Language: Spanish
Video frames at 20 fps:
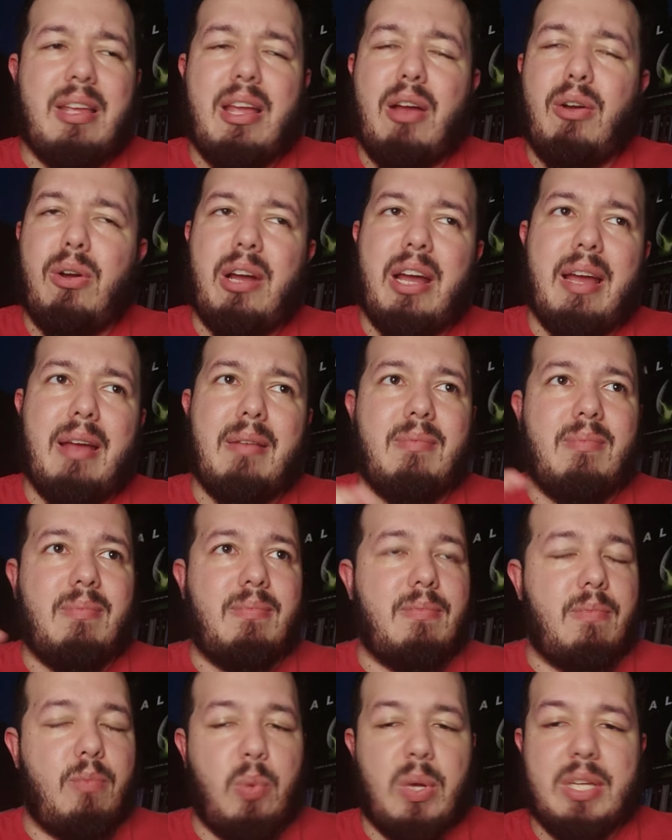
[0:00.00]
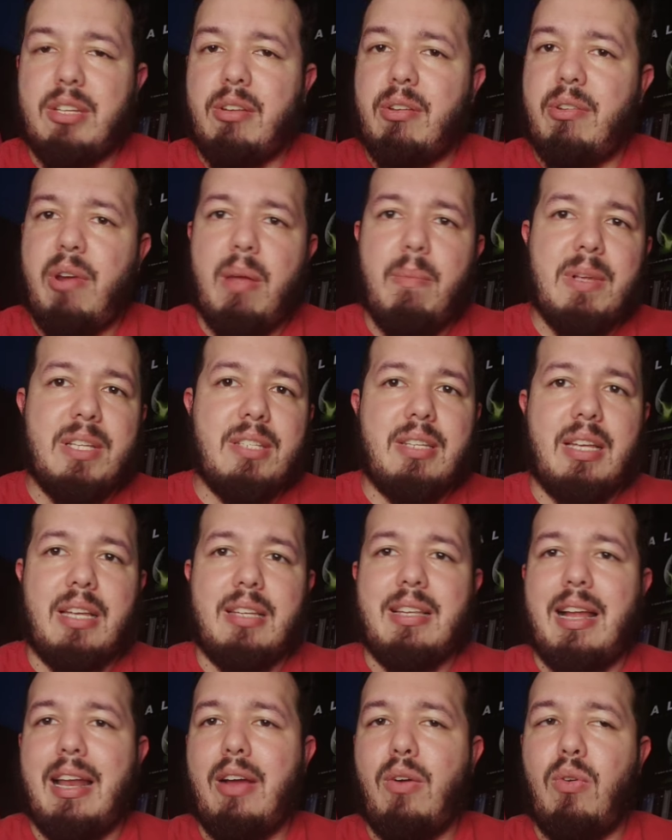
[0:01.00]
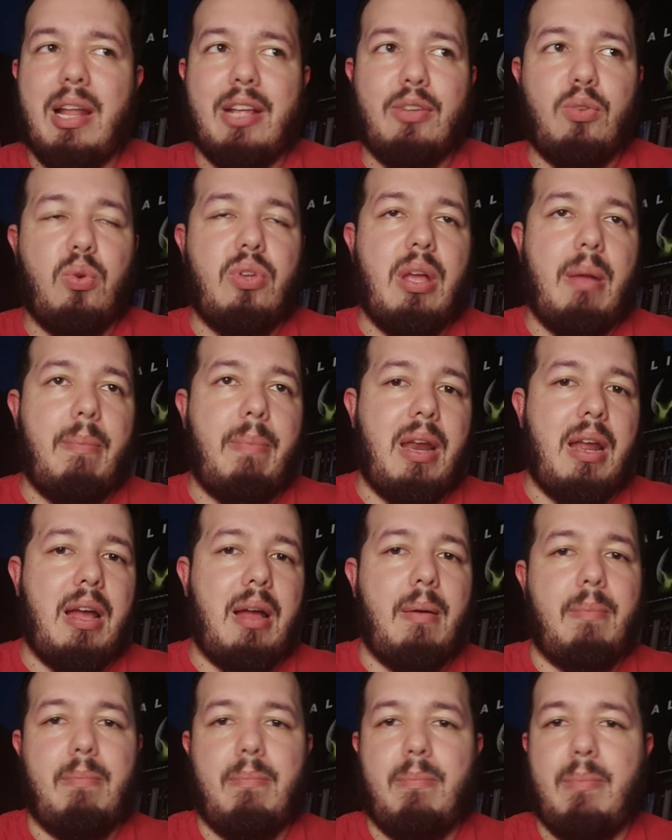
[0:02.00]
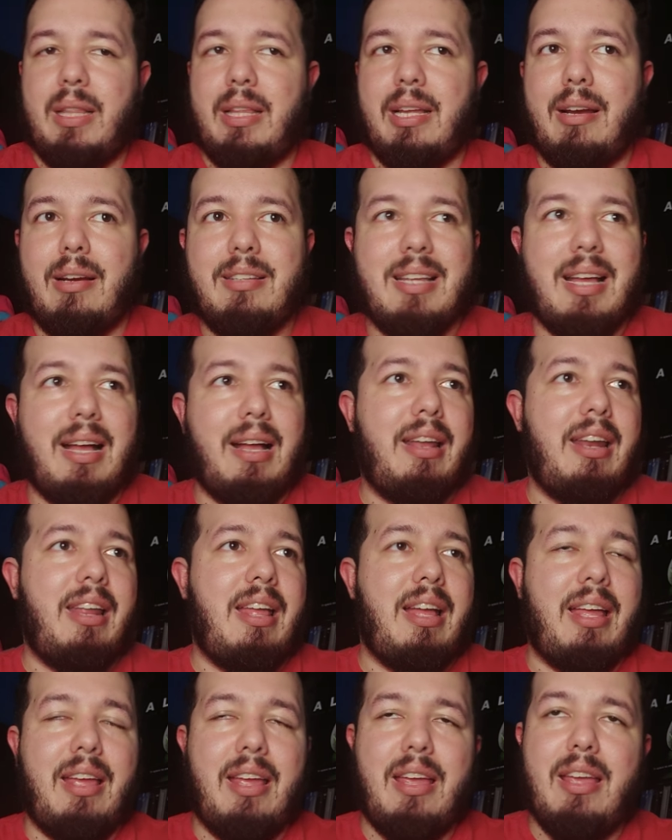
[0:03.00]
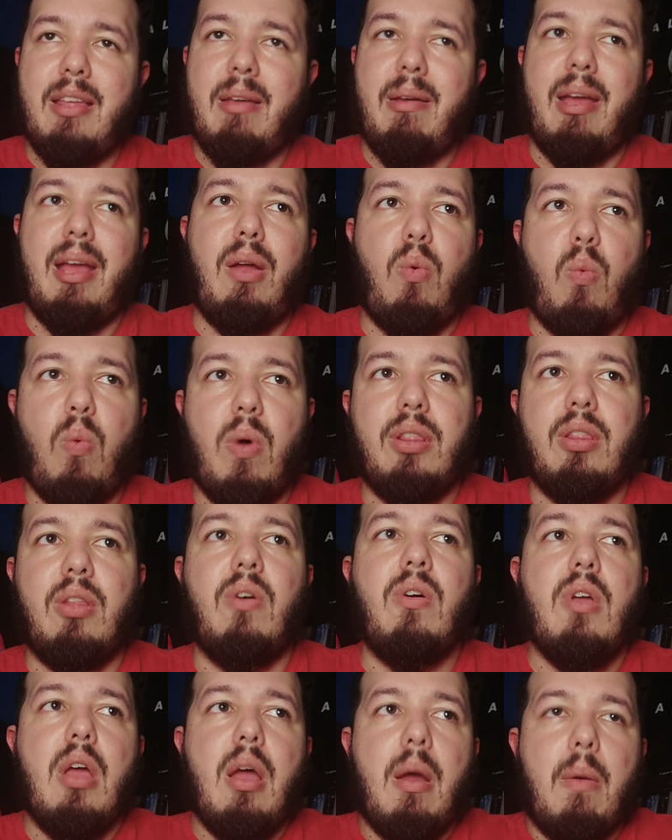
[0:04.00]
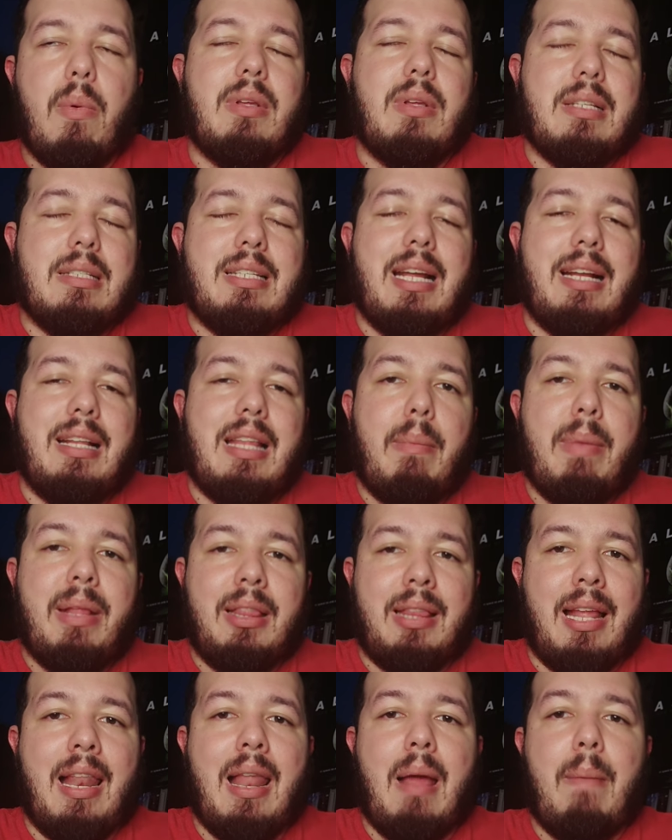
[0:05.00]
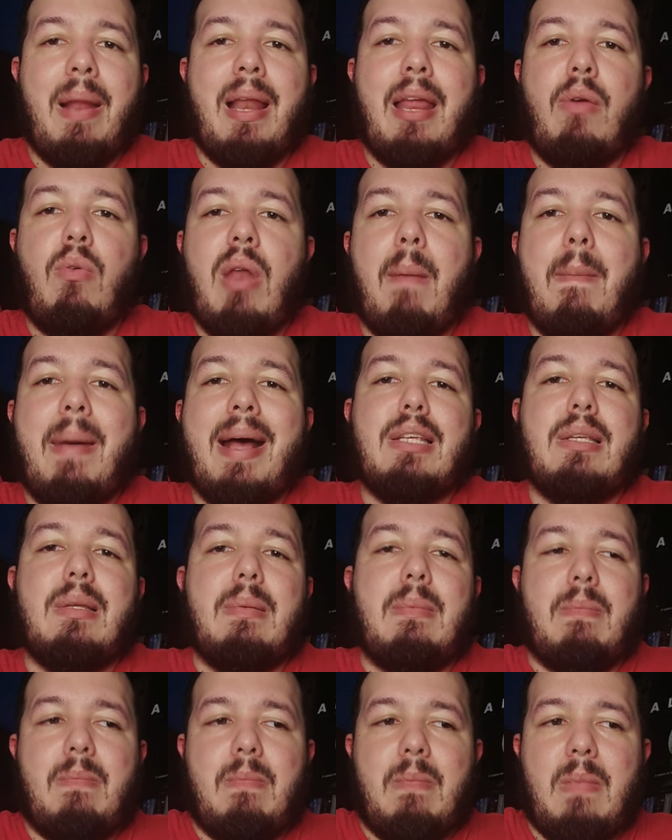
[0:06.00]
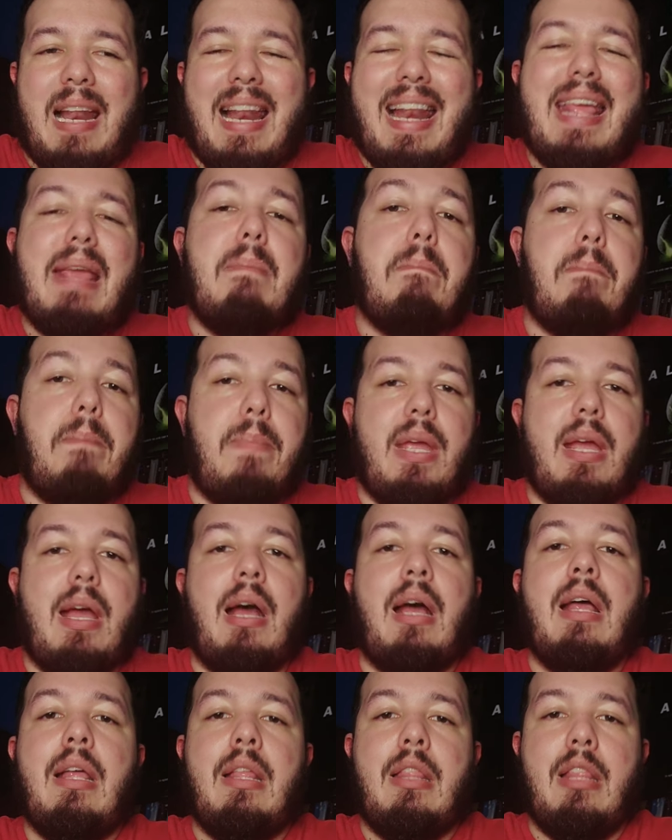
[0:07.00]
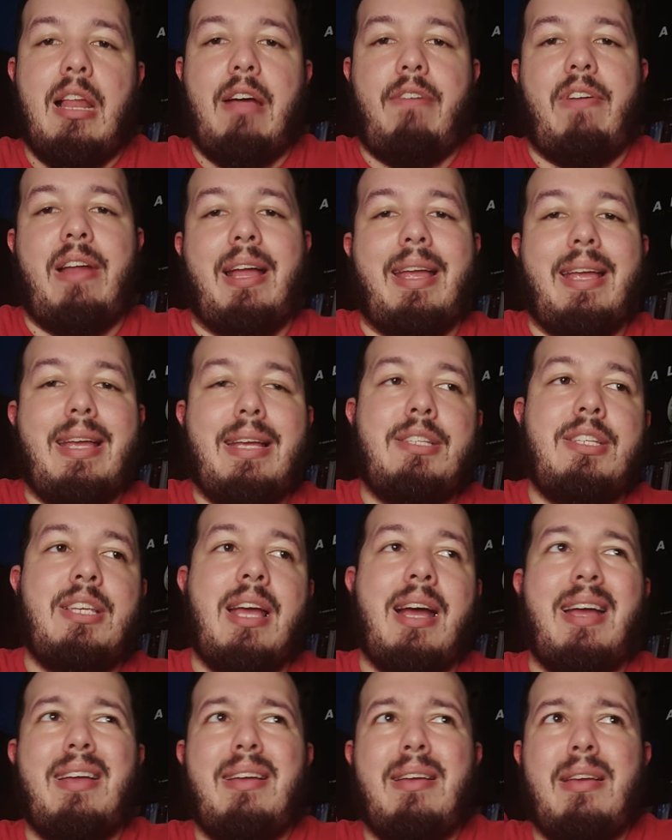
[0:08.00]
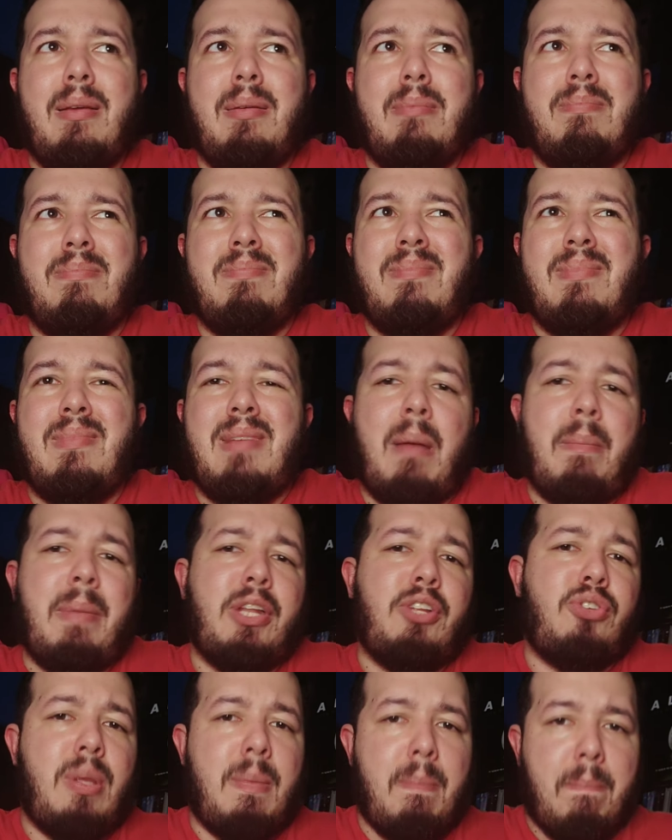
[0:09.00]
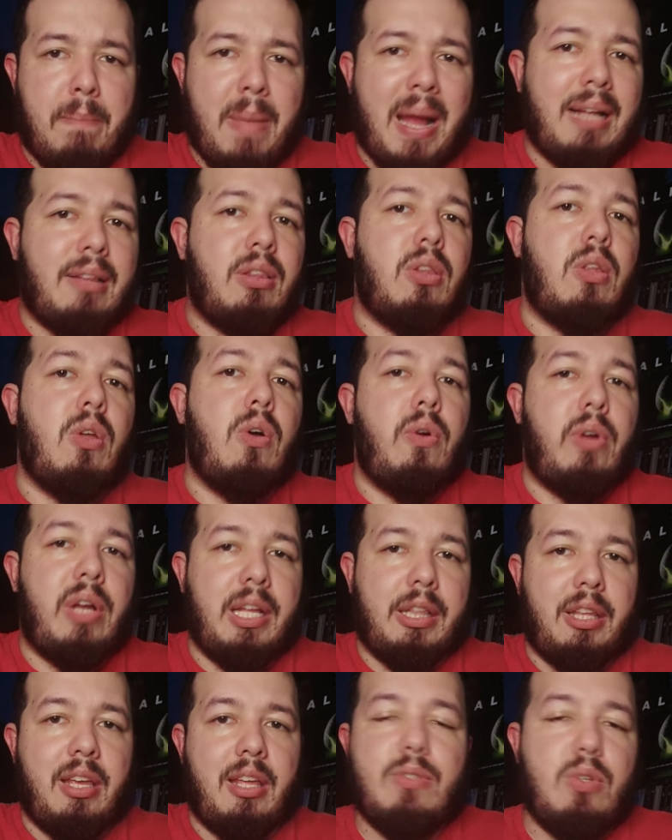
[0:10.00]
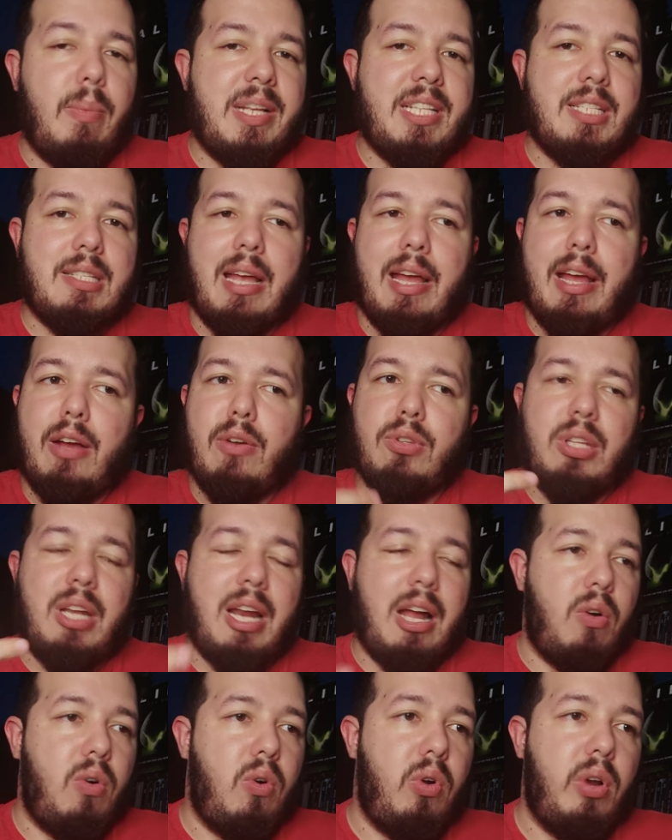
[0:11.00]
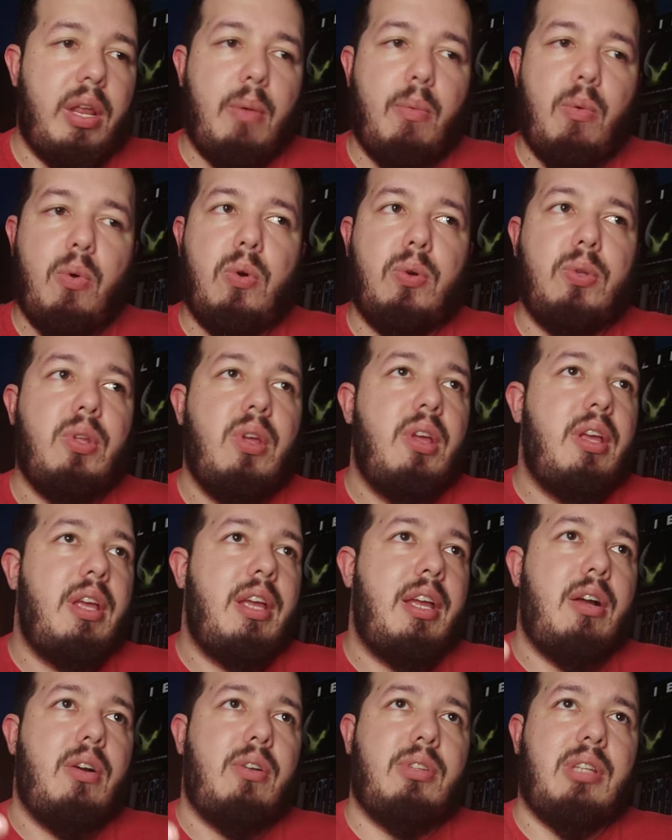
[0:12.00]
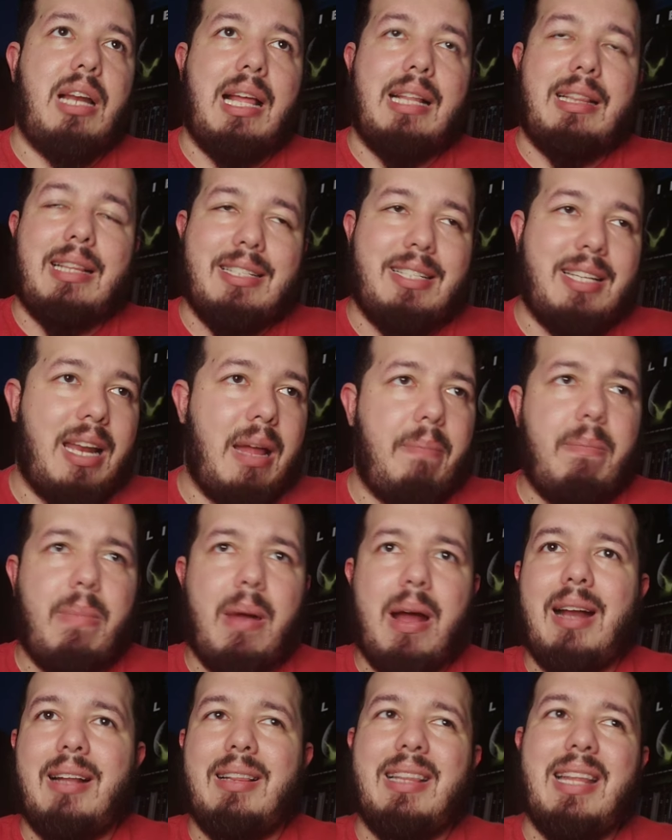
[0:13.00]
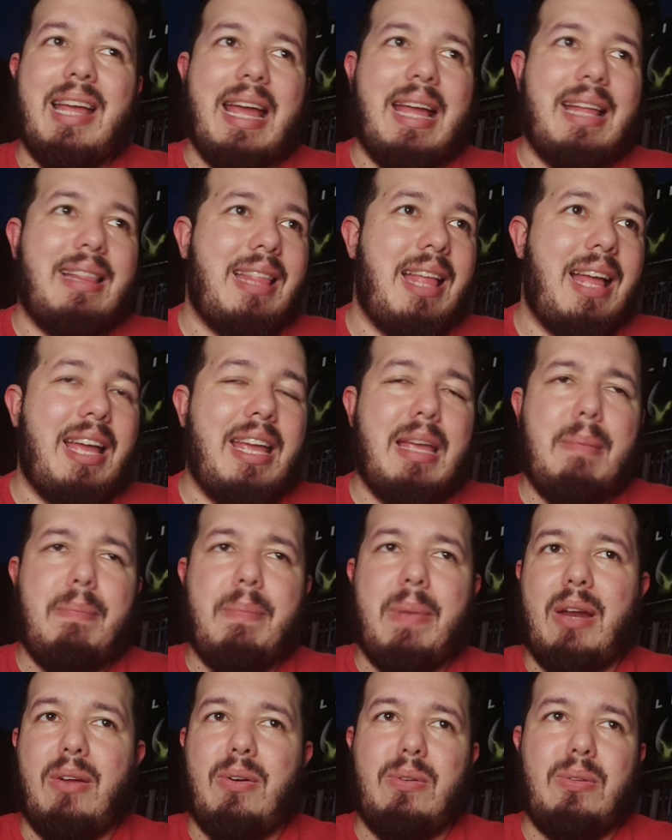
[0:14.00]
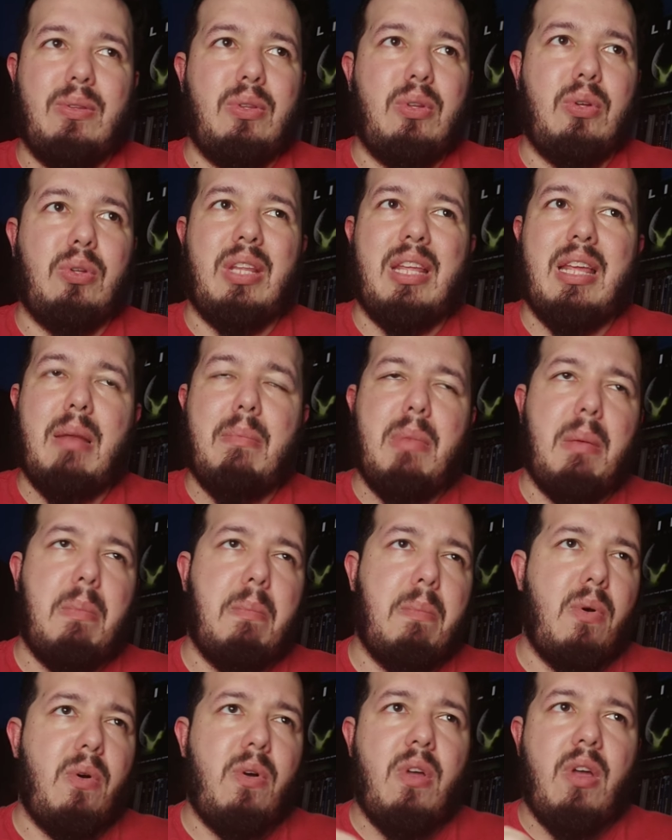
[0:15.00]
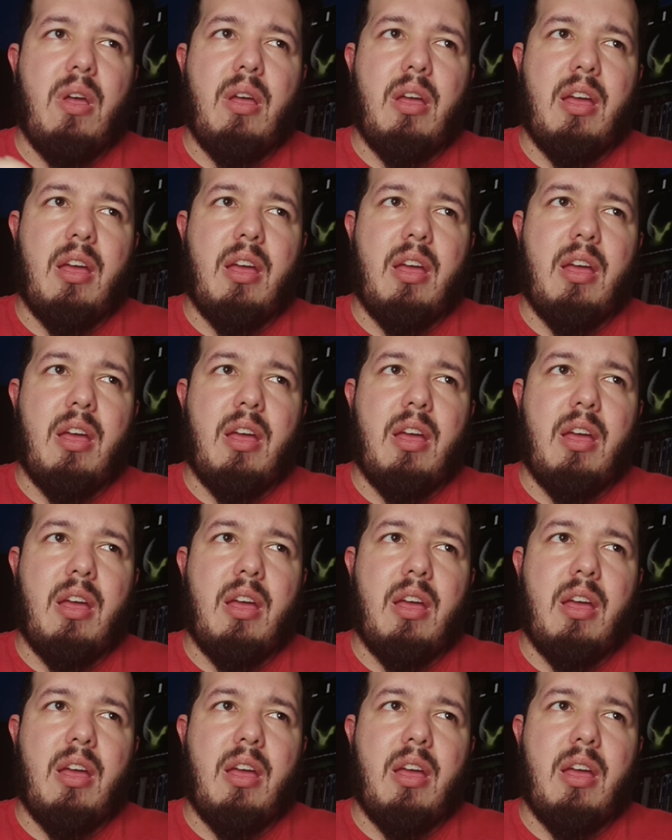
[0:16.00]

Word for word: Y aunque Wes Craven se sale con la suya para meter sangre de aquí de en cuando, ciertamente es la película más limpia de la franquicia y la menos impacto que tiene. Su mensaje contra Hollywood y contra las terceras partes está ahí, pero no tiene el mismo